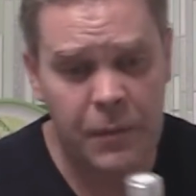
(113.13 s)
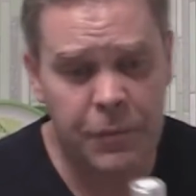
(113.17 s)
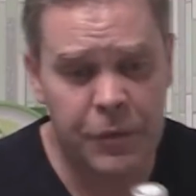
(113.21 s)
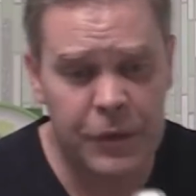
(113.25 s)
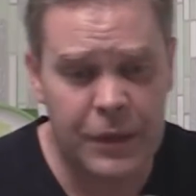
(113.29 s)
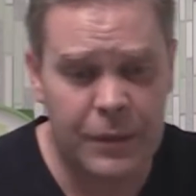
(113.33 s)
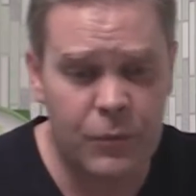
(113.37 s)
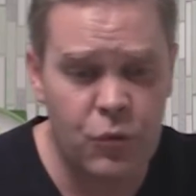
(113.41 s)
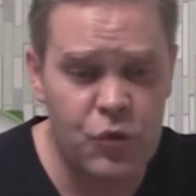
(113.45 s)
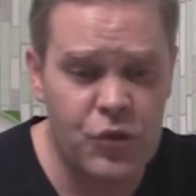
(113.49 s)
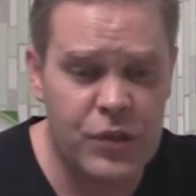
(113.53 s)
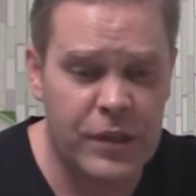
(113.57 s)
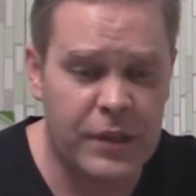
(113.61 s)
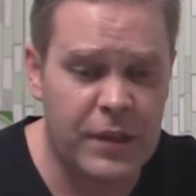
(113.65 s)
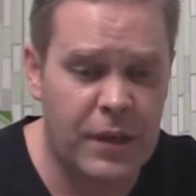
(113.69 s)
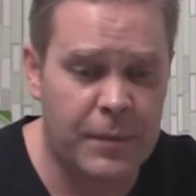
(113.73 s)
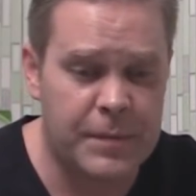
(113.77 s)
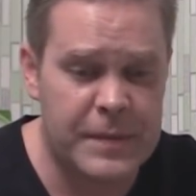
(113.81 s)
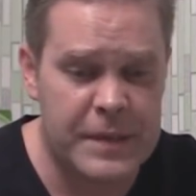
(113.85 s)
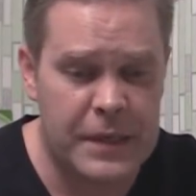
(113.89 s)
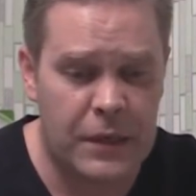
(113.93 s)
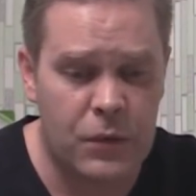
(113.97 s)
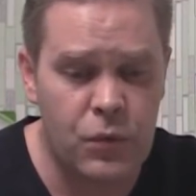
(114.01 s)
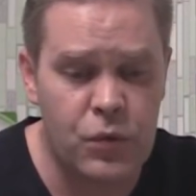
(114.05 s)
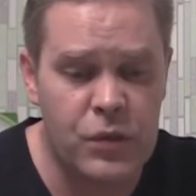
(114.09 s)
Потому что на
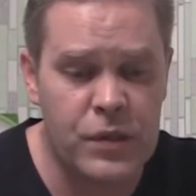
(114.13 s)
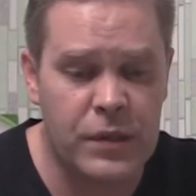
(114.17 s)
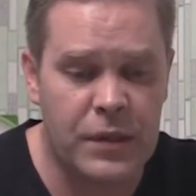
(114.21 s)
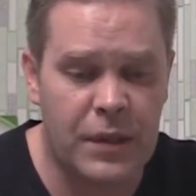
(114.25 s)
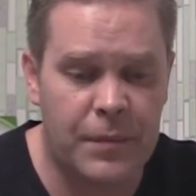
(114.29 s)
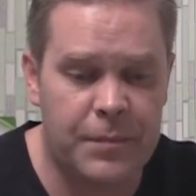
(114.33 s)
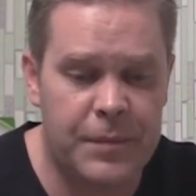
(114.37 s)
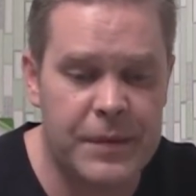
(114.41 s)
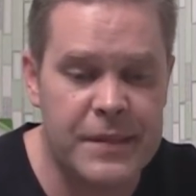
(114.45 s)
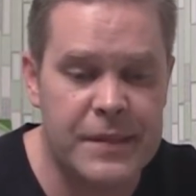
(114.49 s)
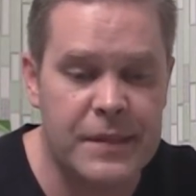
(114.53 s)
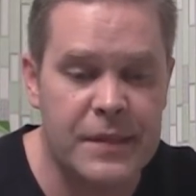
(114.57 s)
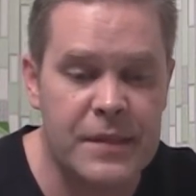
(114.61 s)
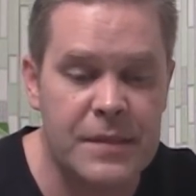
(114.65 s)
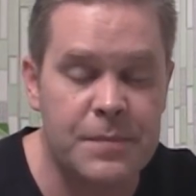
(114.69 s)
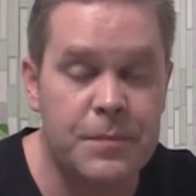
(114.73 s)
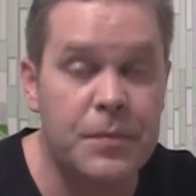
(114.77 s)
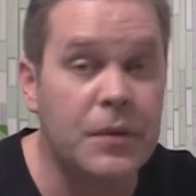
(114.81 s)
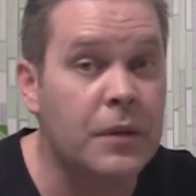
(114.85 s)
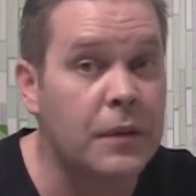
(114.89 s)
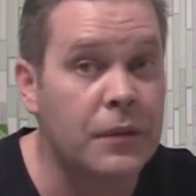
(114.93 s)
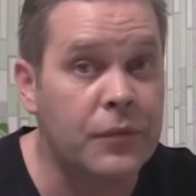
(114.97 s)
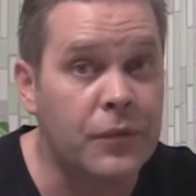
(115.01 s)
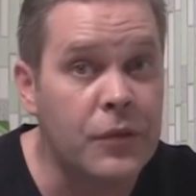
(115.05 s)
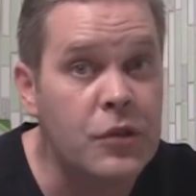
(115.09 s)
абсолюте написано
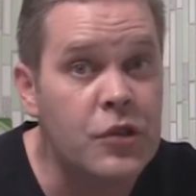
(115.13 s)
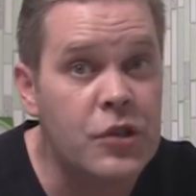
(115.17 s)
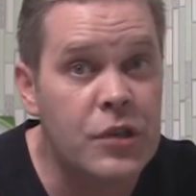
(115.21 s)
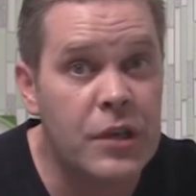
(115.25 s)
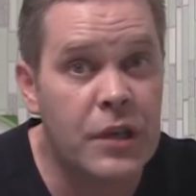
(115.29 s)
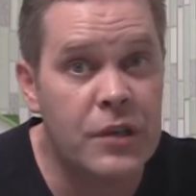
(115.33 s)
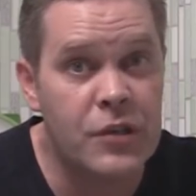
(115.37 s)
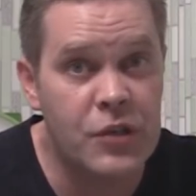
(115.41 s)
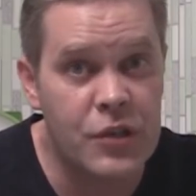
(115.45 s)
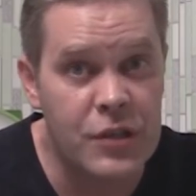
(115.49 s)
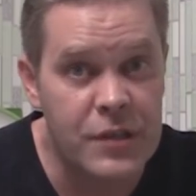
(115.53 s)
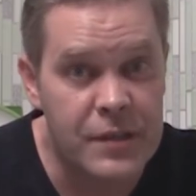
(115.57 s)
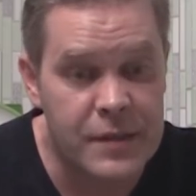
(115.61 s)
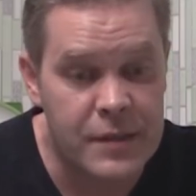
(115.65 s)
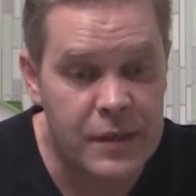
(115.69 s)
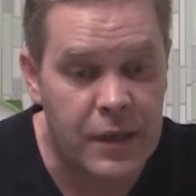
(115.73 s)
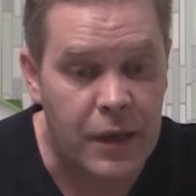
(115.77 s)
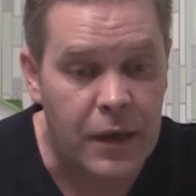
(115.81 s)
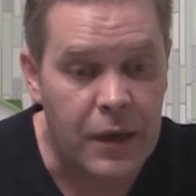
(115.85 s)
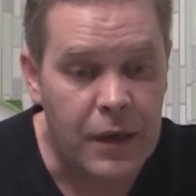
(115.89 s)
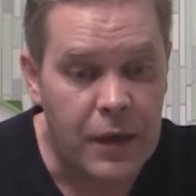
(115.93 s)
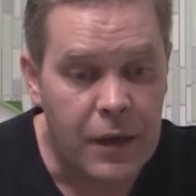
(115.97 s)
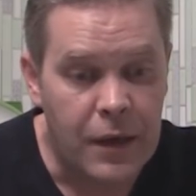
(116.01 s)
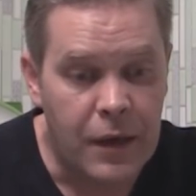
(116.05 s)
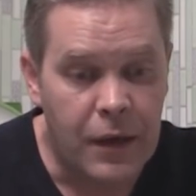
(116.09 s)
спирт высшей
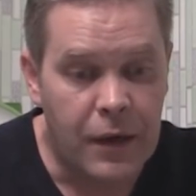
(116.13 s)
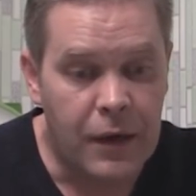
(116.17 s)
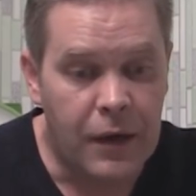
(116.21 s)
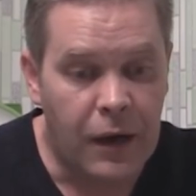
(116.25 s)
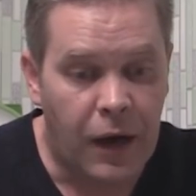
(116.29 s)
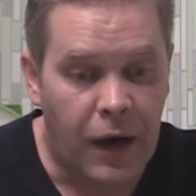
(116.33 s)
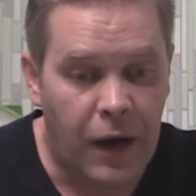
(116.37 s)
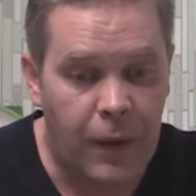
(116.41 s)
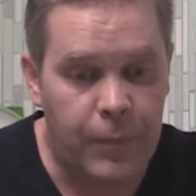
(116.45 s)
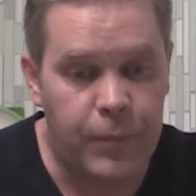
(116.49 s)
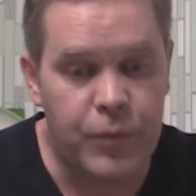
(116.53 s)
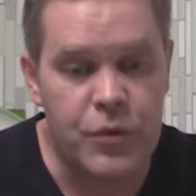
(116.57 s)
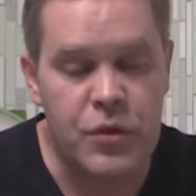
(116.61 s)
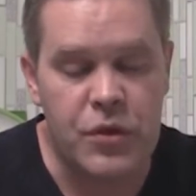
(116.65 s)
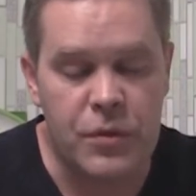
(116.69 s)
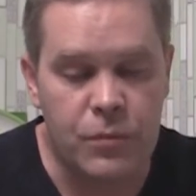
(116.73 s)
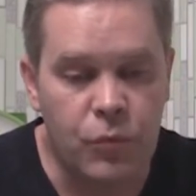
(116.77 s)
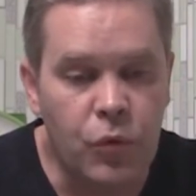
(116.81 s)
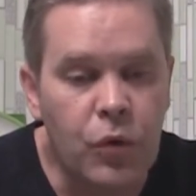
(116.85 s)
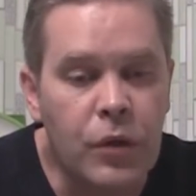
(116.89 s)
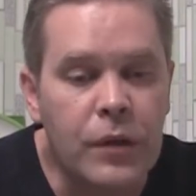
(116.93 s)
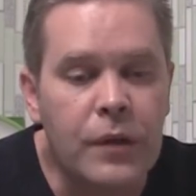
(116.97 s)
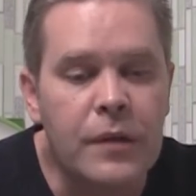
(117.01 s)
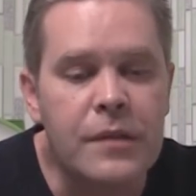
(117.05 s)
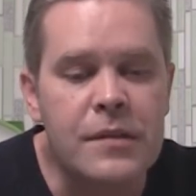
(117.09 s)
очистки. А
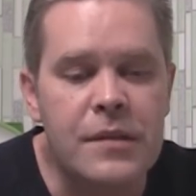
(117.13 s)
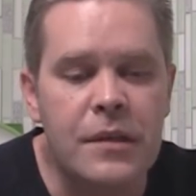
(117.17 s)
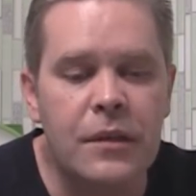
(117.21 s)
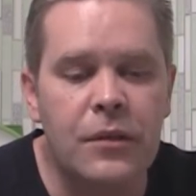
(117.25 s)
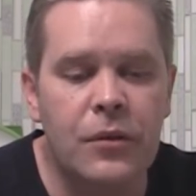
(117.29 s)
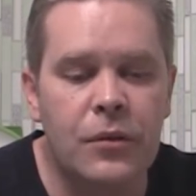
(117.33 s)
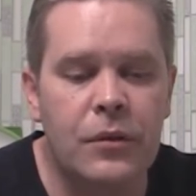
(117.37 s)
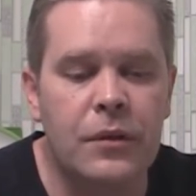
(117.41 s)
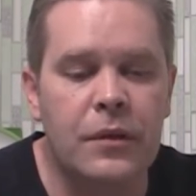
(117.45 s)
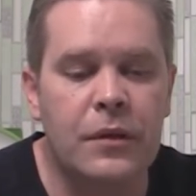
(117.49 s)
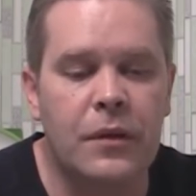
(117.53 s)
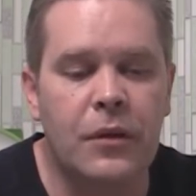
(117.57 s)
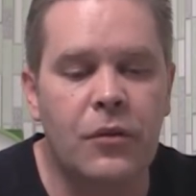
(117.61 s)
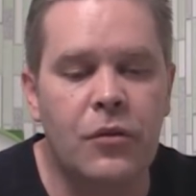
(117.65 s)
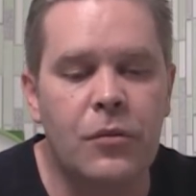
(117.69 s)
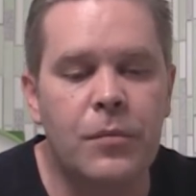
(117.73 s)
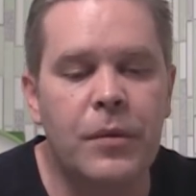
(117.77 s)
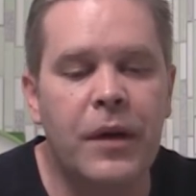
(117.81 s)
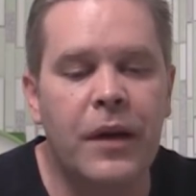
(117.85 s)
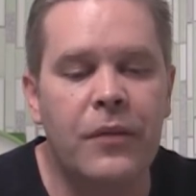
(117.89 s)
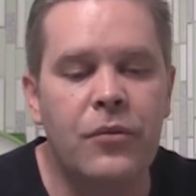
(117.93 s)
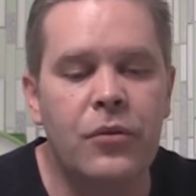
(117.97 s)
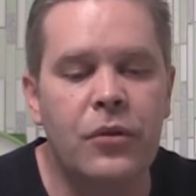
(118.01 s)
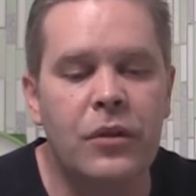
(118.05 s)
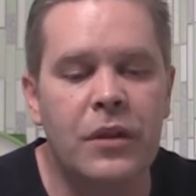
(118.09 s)
почему они делают на
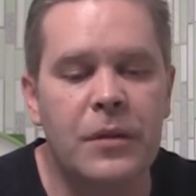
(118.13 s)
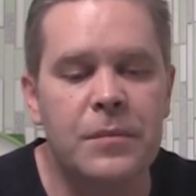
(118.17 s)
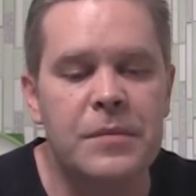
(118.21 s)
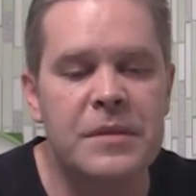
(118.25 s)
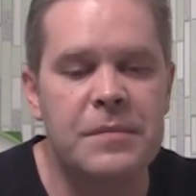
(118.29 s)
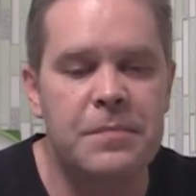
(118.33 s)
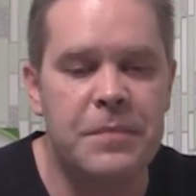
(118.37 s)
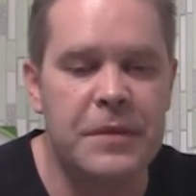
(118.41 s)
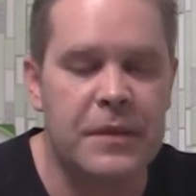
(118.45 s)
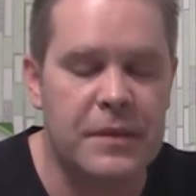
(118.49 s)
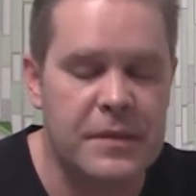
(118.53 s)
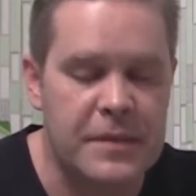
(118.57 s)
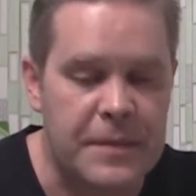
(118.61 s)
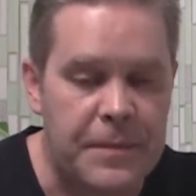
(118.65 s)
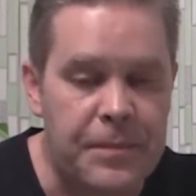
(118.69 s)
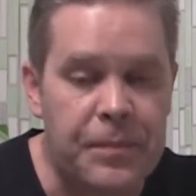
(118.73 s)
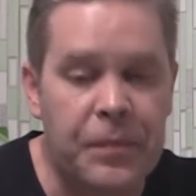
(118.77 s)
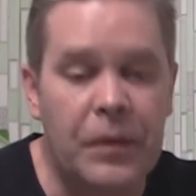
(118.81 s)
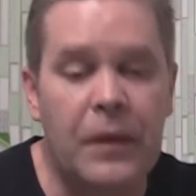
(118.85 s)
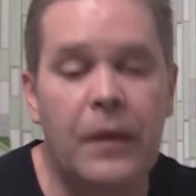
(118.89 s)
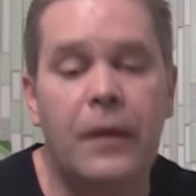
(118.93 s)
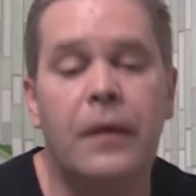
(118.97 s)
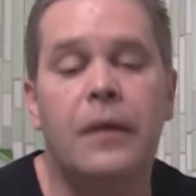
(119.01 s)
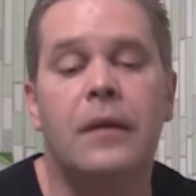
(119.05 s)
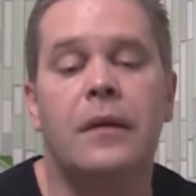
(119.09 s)
таком говенном спирте?
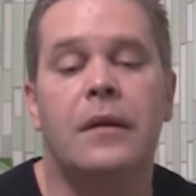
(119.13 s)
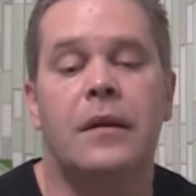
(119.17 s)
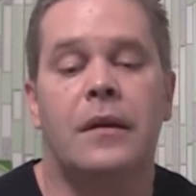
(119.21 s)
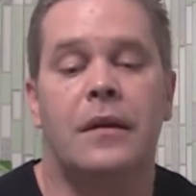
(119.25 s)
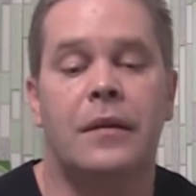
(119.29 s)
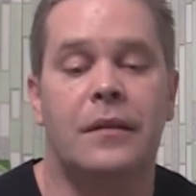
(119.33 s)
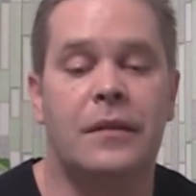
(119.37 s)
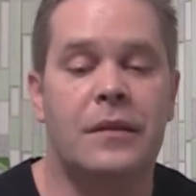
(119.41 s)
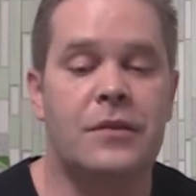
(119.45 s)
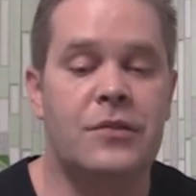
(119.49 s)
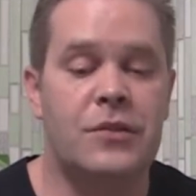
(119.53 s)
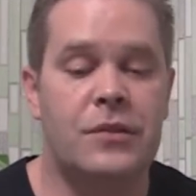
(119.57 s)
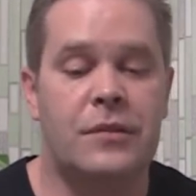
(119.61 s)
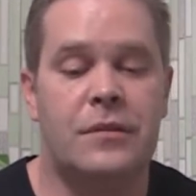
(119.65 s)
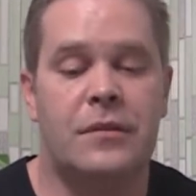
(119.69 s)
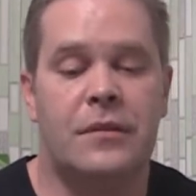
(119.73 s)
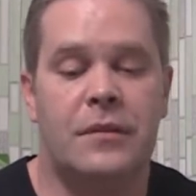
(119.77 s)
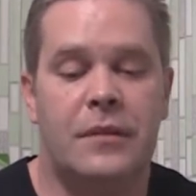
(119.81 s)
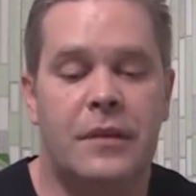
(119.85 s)
Значит,